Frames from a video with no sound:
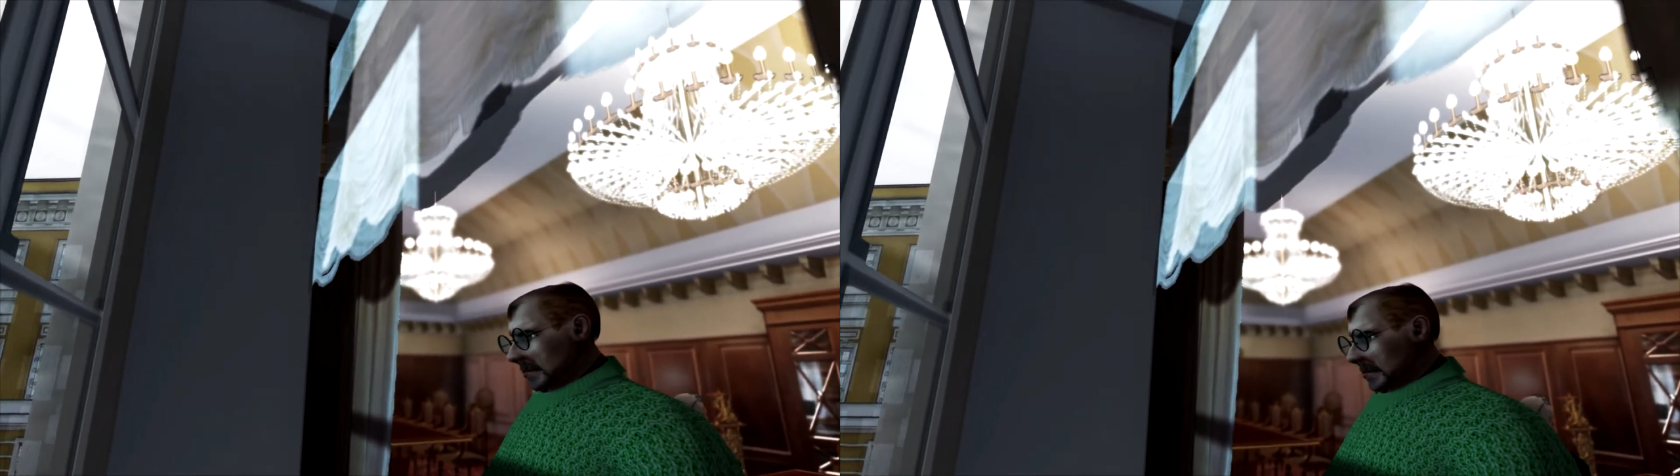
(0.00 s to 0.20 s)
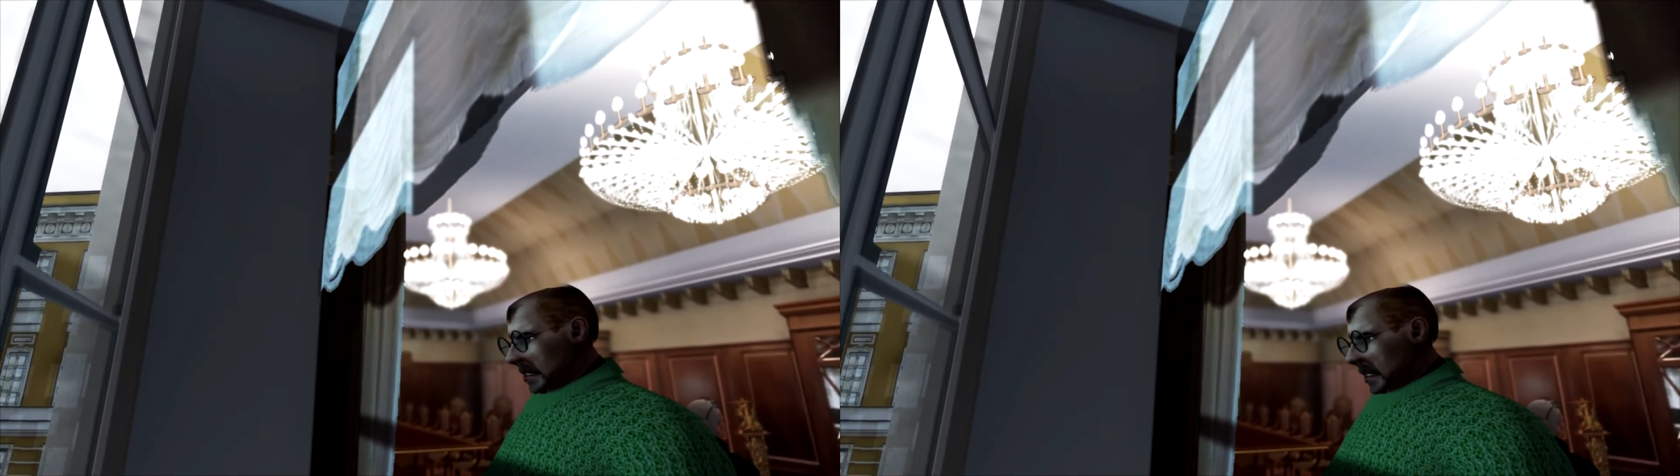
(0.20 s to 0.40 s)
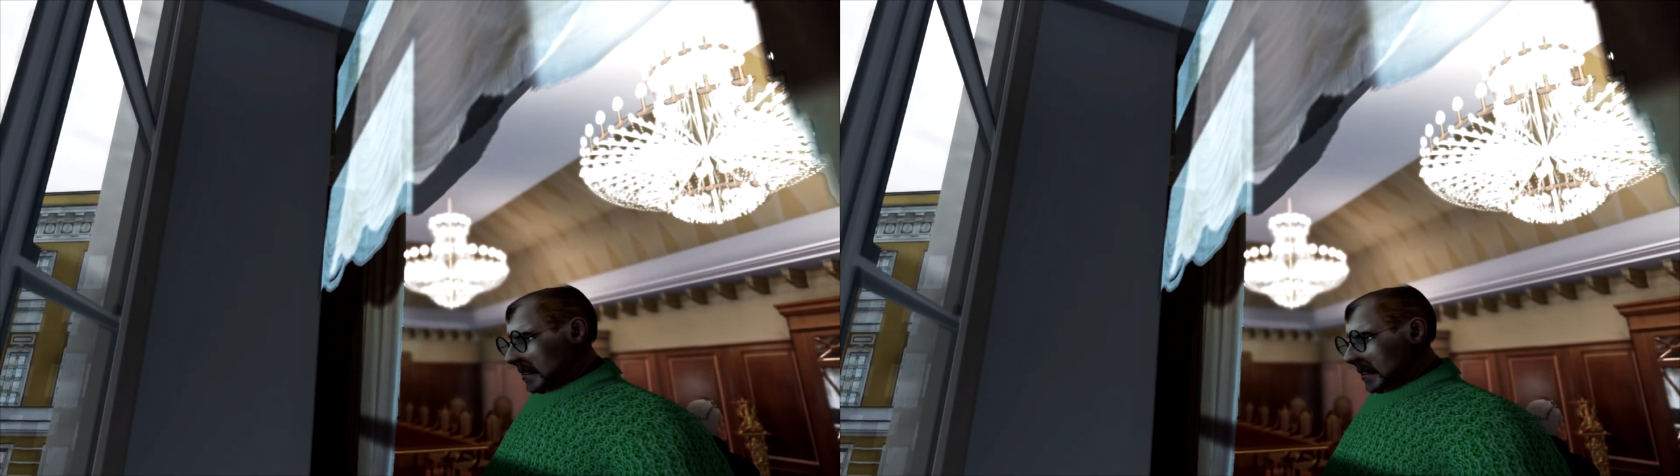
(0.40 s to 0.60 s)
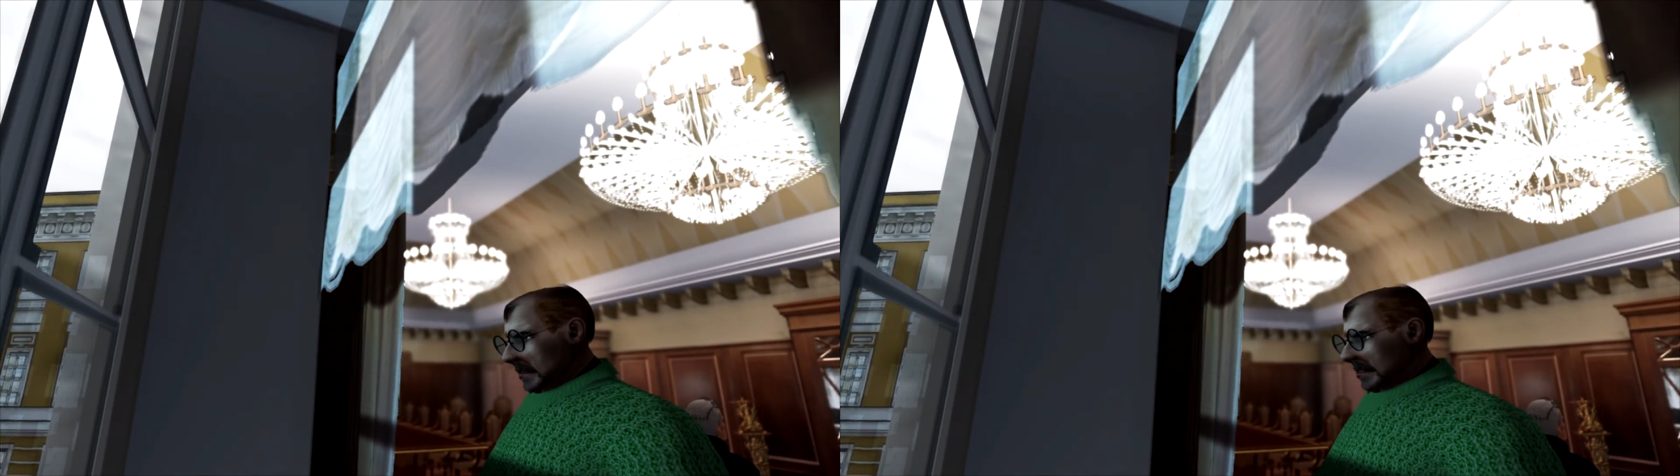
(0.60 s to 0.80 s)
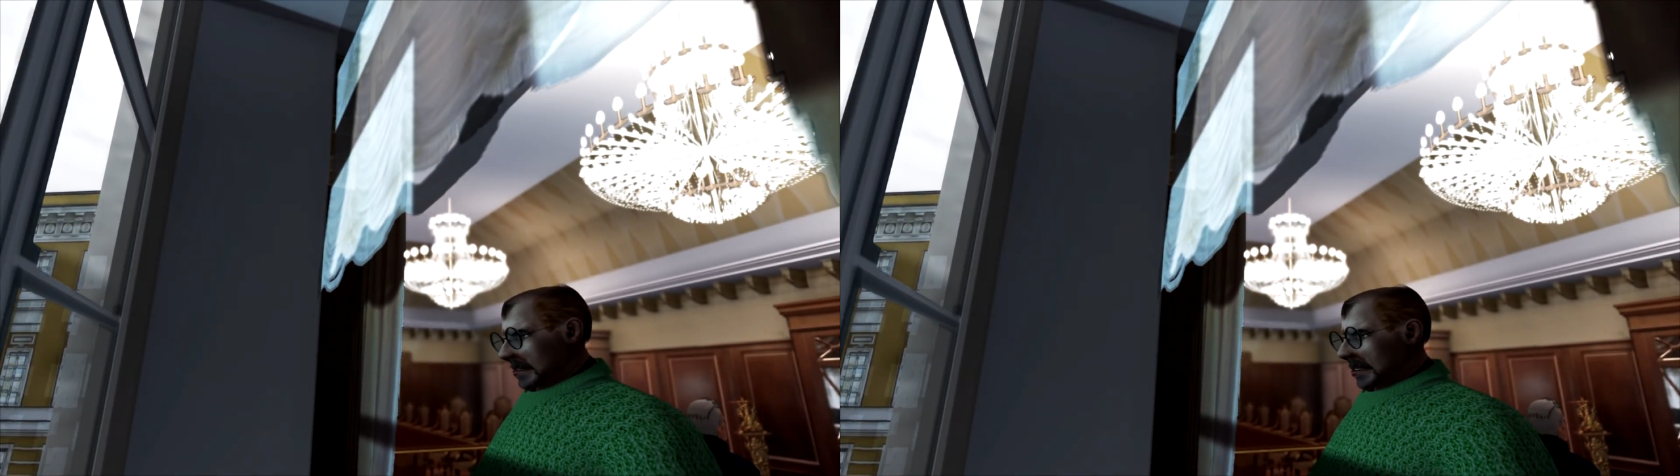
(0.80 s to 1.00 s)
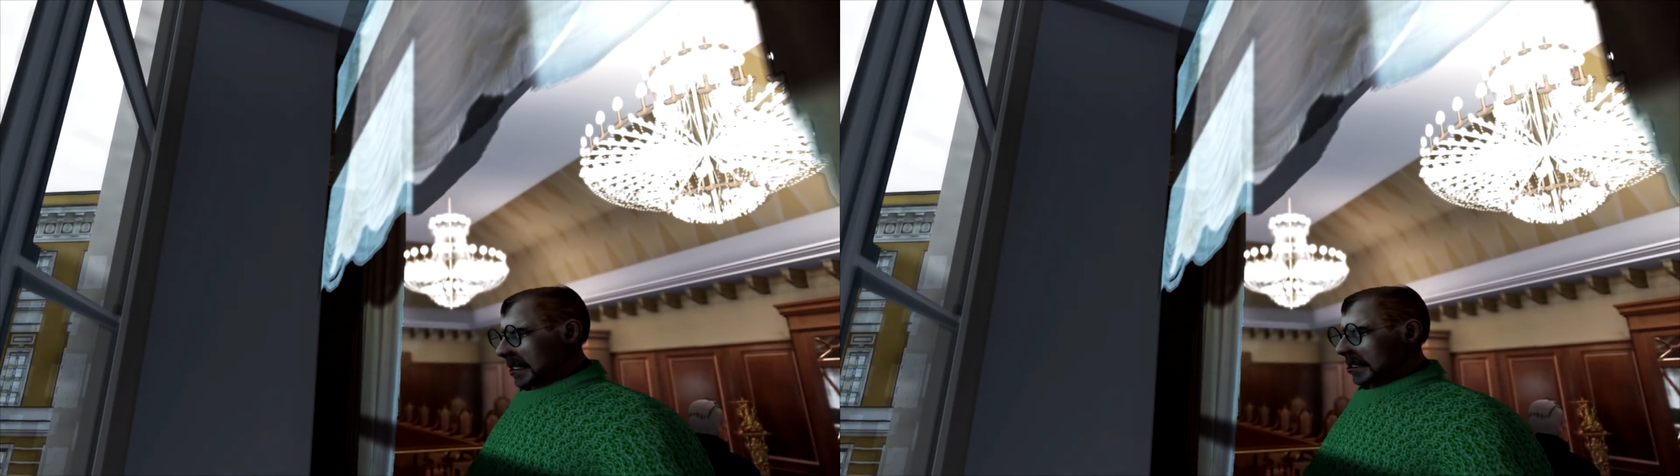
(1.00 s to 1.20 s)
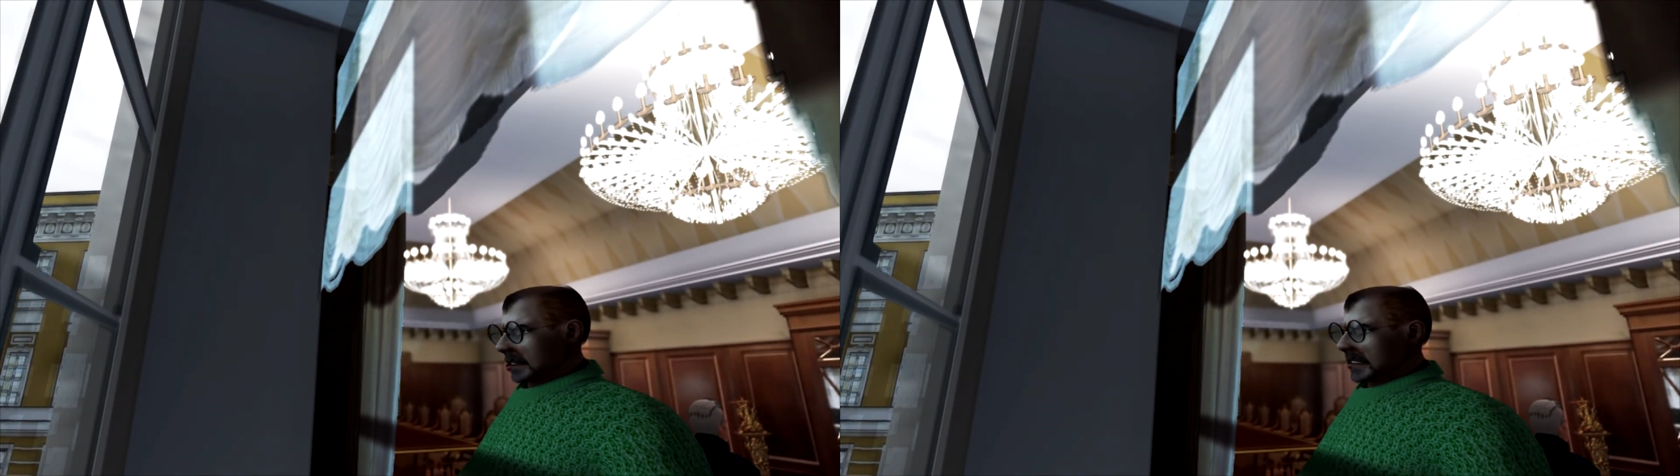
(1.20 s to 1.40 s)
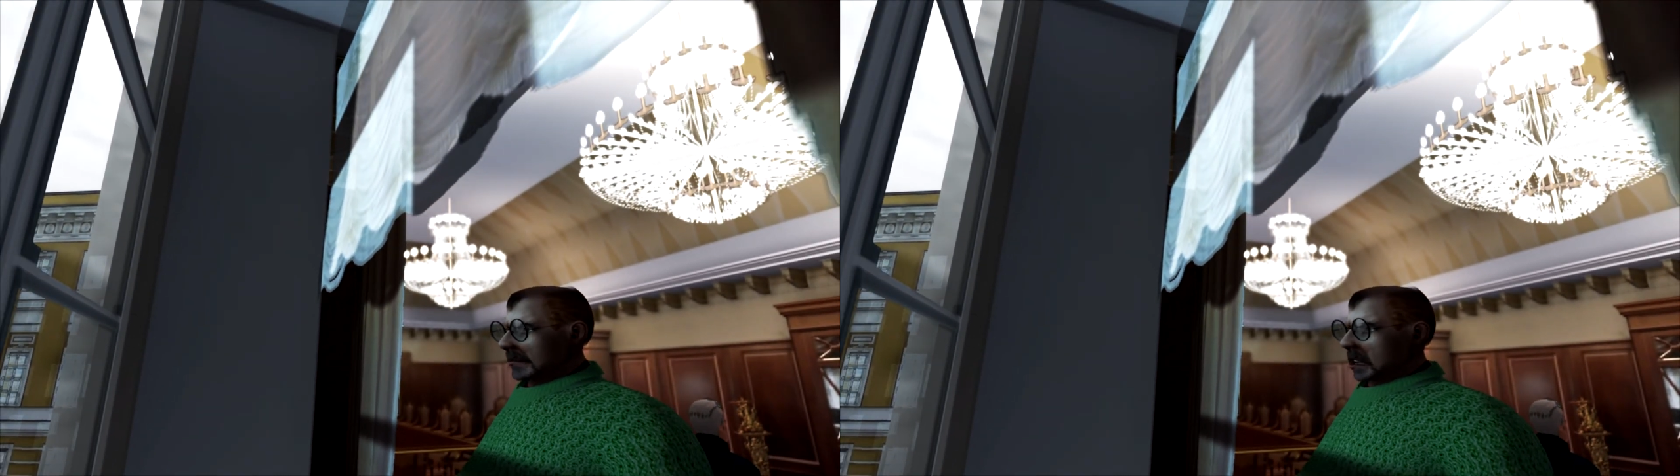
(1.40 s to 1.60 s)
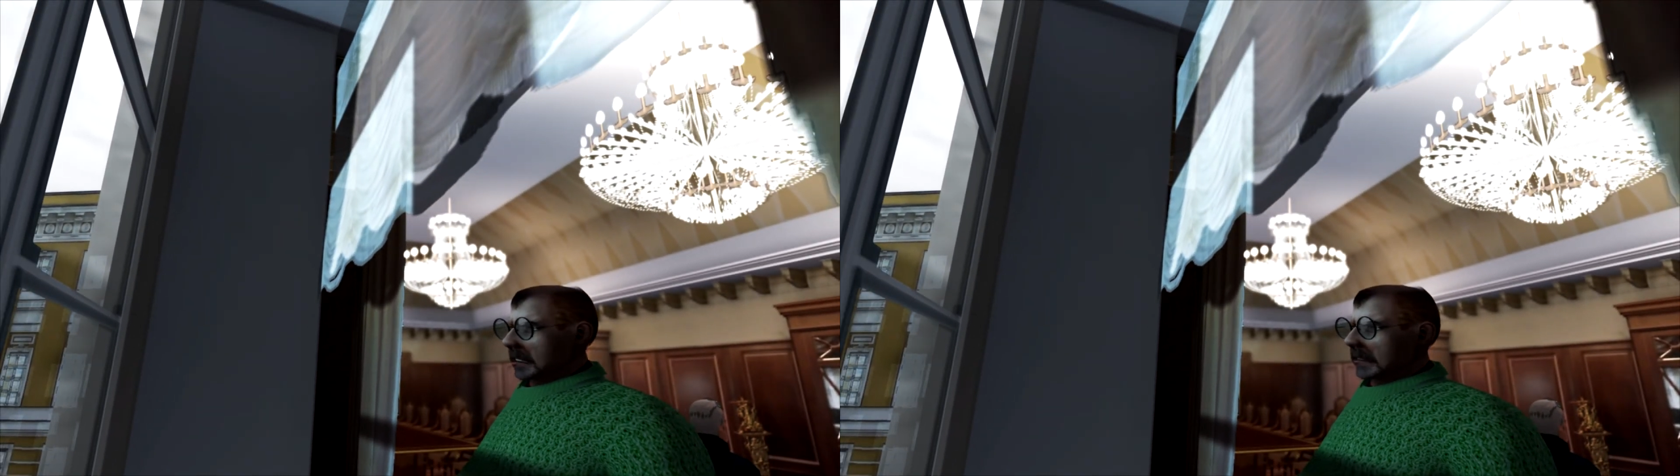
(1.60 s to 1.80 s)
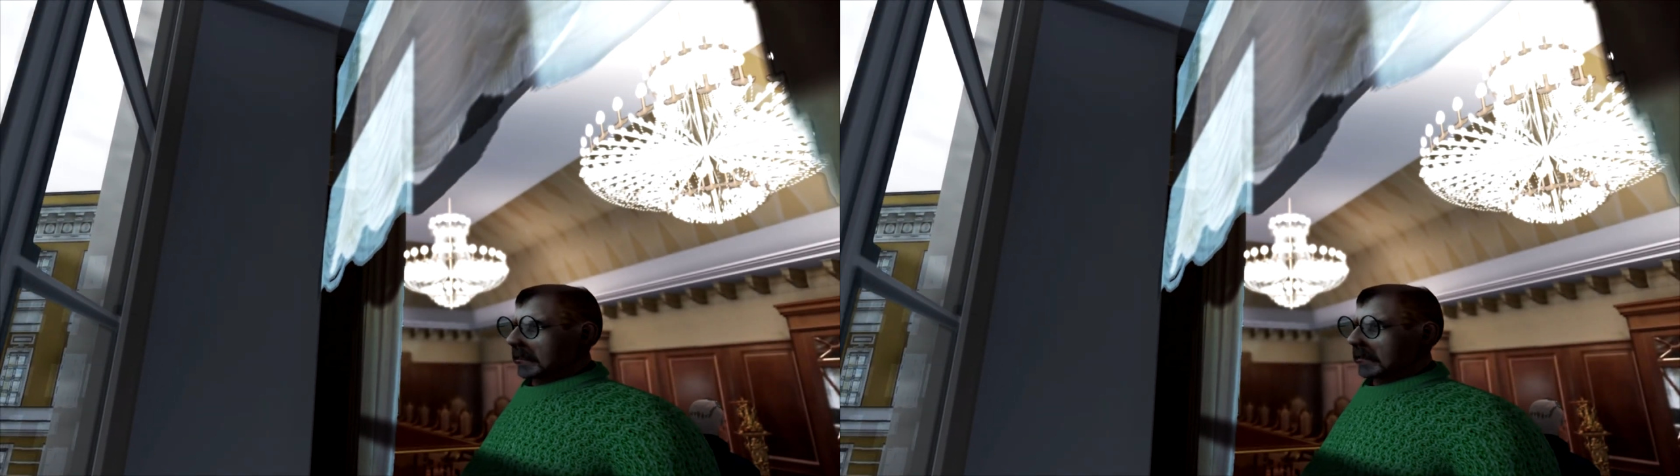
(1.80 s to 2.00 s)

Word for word: подается электричество.